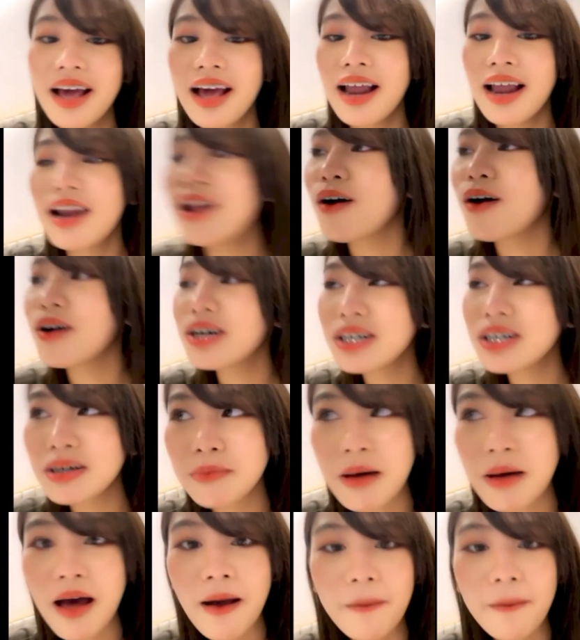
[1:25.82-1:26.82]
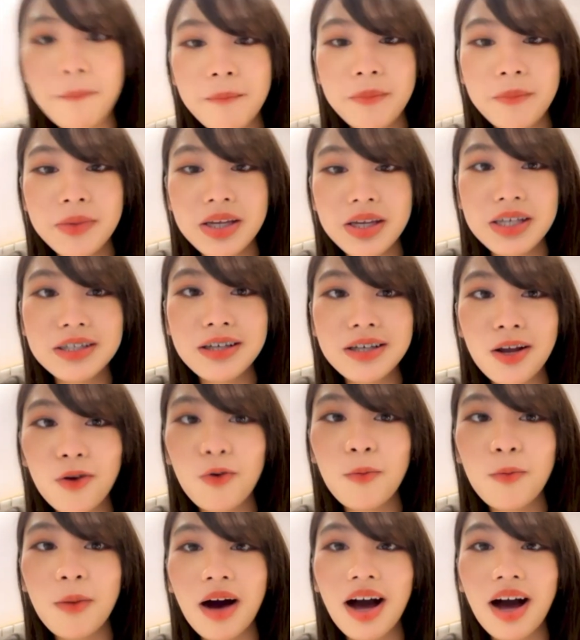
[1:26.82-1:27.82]
แล้วคือแบบสรุ
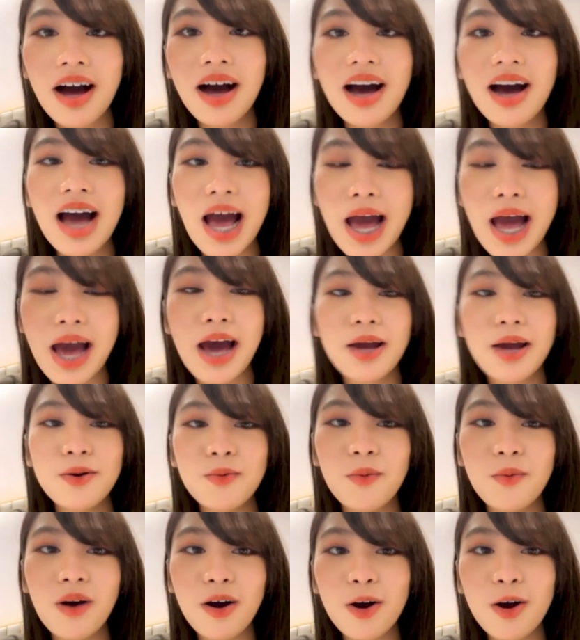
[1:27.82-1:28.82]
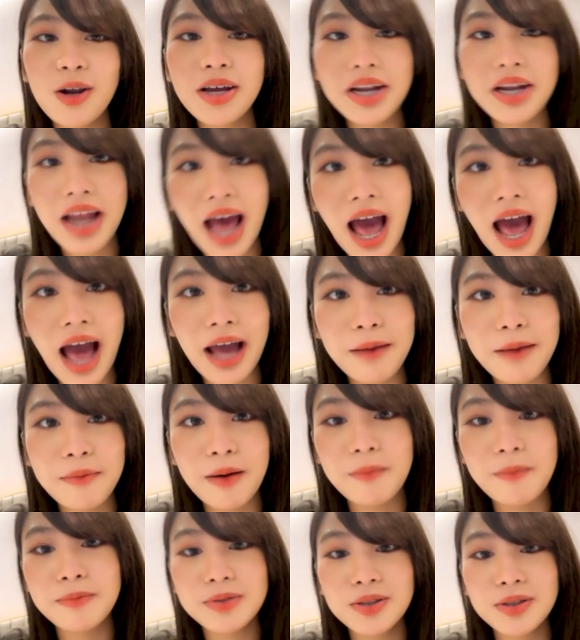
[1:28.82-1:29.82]
ปอะอาหนูก็เลยถ่ายแบ
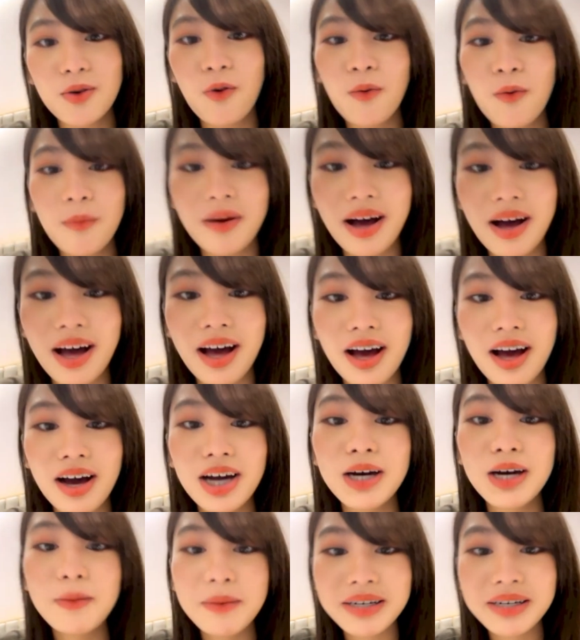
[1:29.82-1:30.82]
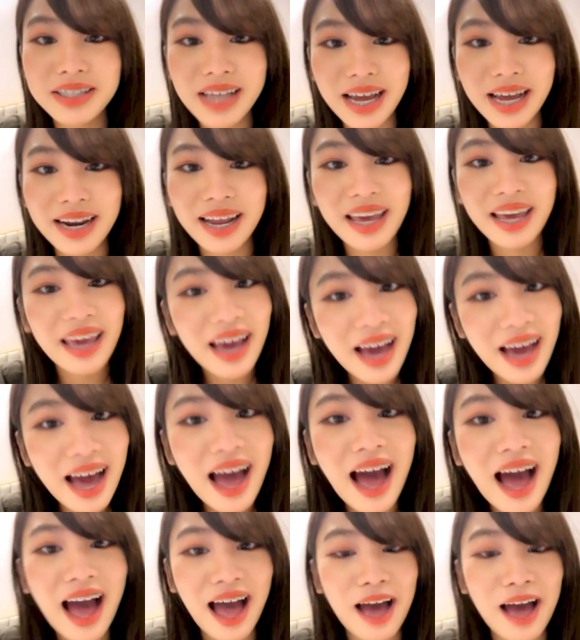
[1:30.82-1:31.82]
บส่งมา คือมันใส่ได้แค่
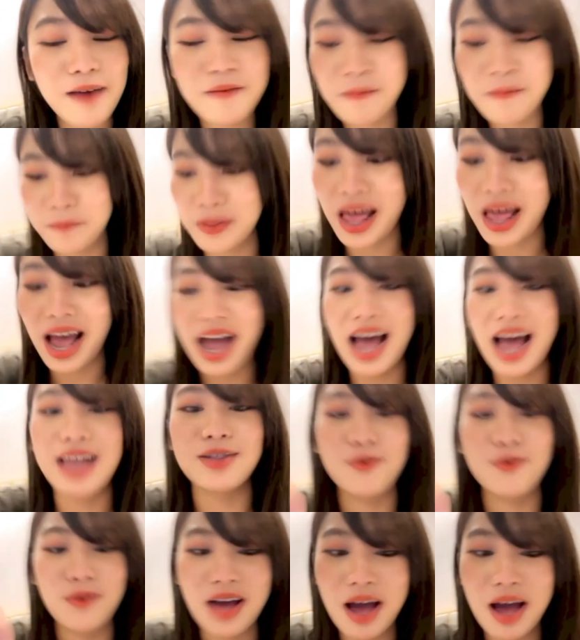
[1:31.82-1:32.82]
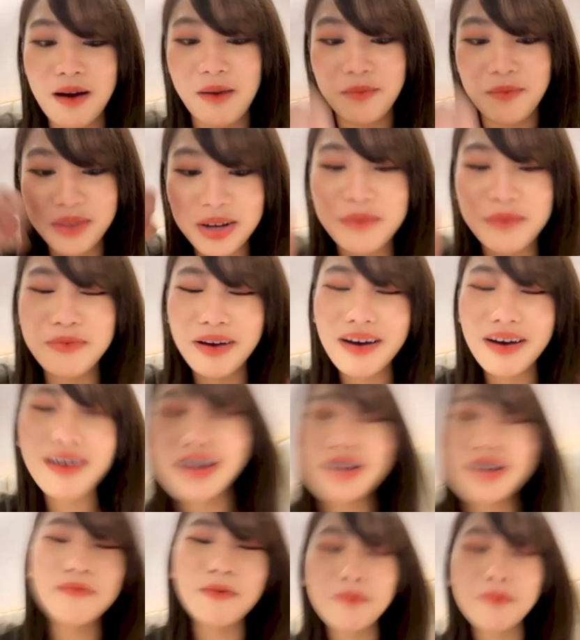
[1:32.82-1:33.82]
ขาแบบสาขาสองข้างแบบดึงไม่ขึ้น
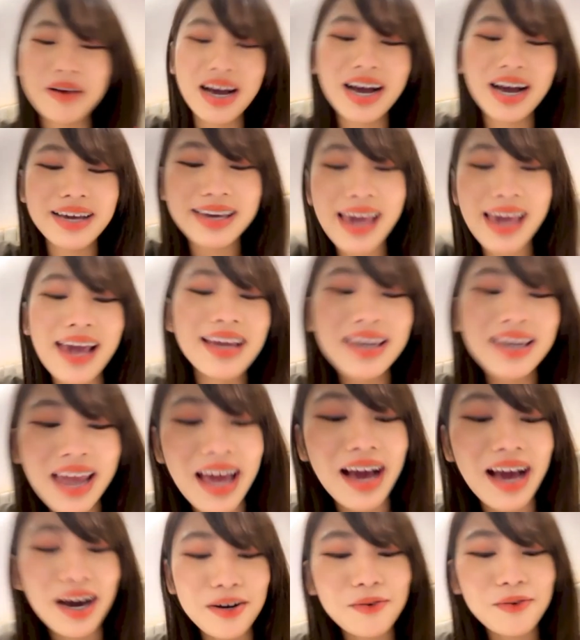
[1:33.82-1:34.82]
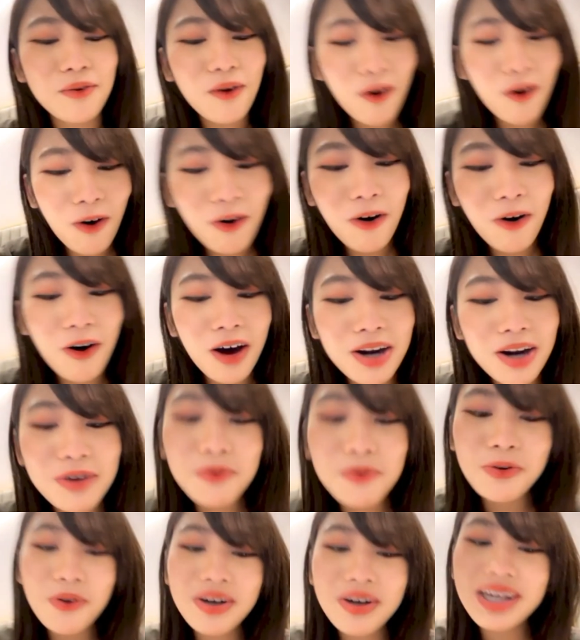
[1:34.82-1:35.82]
มันเป็นกางเกงเด็กอะทุกคน หนู
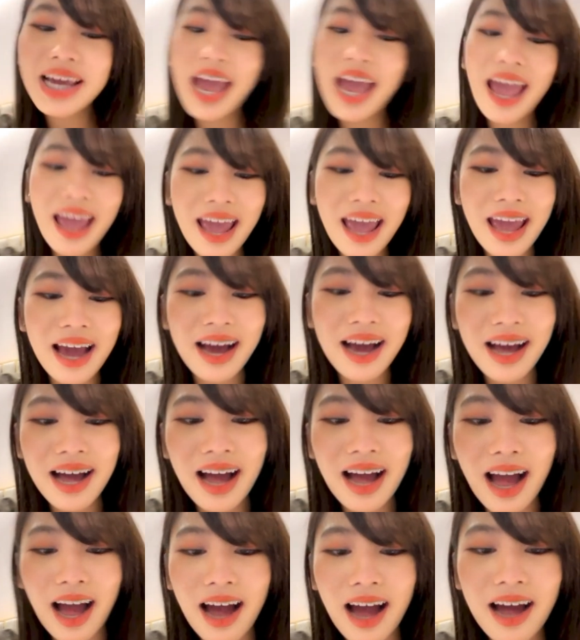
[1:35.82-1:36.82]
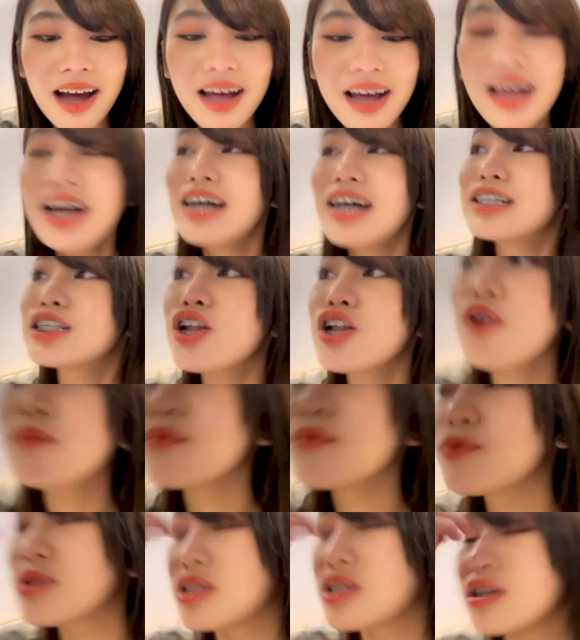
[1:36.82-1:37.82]
โดนเกงอะ สรุปห
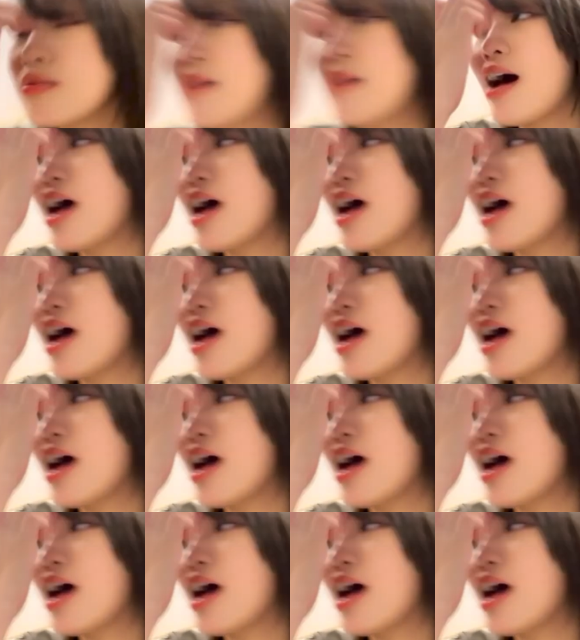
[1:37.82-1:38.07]
นูซื้อมา